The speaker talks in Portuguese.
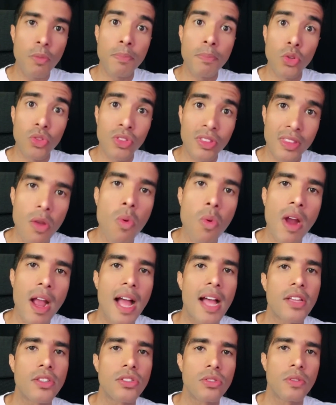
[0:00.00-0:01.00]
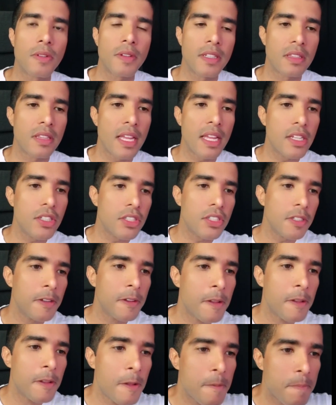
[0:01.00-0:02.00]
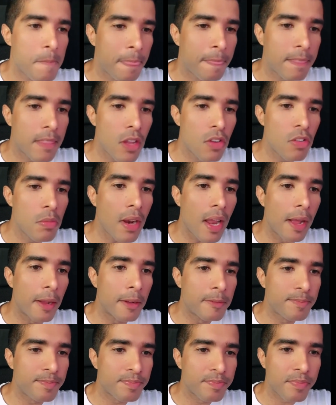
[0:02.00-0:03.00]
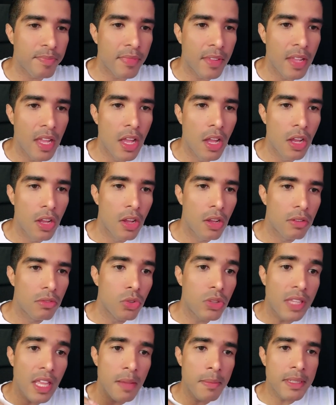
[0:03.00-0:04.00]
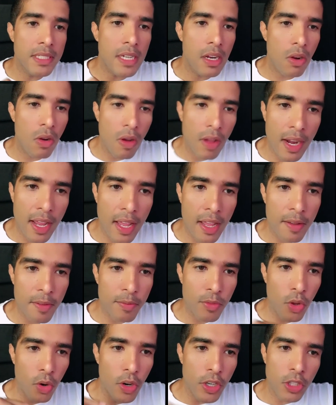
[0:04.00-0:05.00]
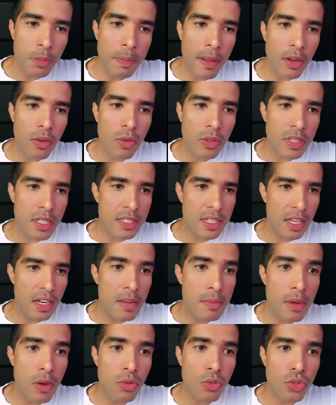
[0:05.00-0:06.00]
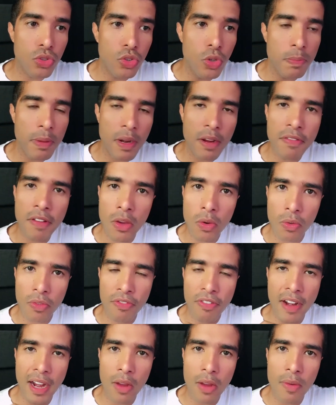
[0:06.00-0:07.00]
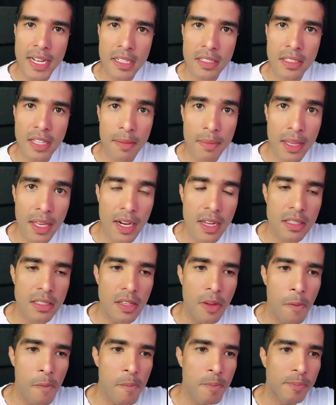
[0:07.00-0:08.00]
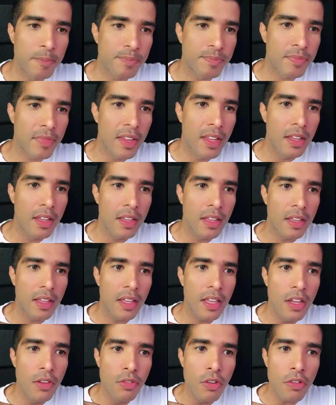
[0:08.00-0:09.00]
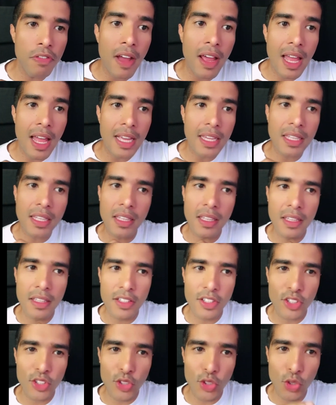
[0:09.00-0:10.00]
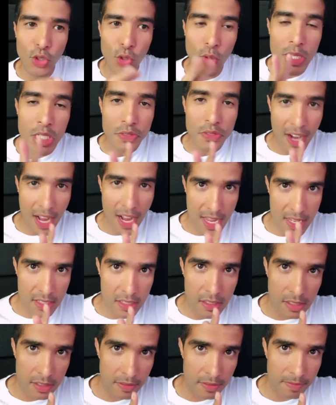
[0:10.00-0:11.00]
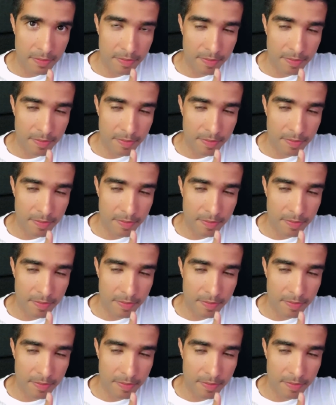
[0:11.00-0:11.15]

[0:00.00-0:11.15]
para o teu caso, entende? Então vamos lá. O tema de agora é oito perguntas em alemão super frequentes na imigração. Eu vou falar aqui duas frases